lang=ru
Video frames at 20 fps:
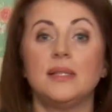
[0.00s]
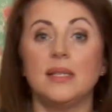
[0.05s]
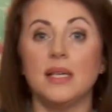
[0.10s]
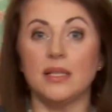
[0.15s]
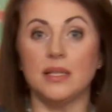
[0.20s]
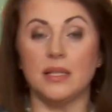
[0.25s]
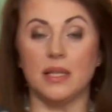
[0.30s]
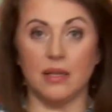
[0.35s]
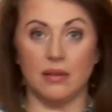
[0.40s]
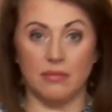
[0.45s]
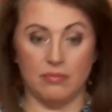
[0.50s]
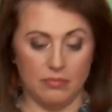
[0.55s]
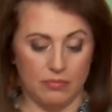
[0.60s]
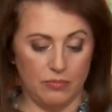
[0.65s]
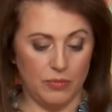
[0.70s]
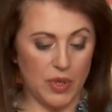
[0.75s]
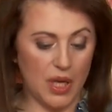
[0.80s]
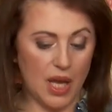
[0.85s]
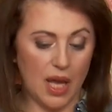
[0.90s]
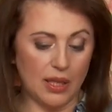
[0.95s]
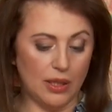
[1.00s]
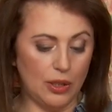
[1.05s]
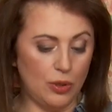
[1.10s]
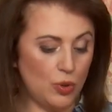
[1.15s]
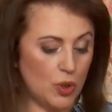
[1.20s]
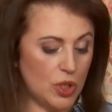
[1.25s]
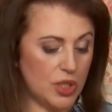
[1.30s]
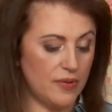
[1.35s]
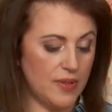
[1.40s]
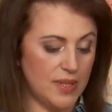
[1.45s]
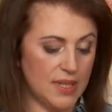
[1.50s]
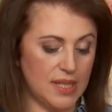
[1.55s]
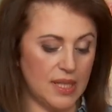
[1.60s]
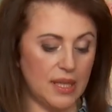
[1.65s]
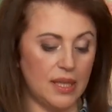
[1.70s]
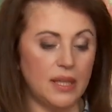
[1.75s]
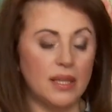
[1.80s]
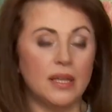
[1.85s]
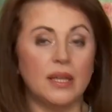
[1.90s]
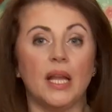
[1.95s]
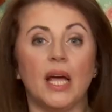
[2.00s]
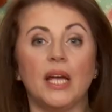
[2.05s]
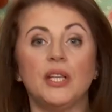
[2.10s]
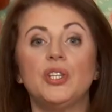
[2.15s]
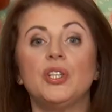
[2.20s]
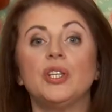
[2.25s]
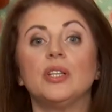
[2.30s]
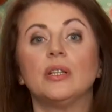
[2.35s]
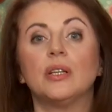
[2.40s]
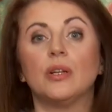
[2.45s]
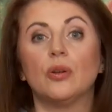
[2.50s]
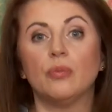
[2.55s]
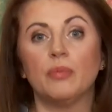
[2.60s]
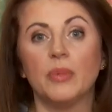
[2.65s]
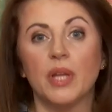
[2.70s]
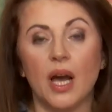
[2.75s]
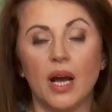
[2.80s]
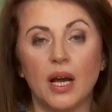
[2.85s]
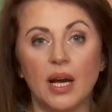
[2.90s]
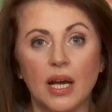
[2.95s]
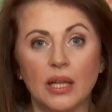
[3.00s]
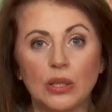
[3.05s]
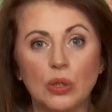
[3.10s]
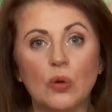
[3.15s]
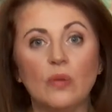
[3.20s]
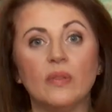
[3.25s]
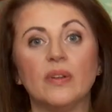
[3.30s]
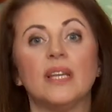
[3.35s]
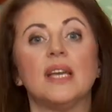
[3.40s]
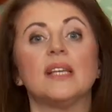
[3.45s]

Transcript: Тесто у меня отлеживается, начинка у меня готова.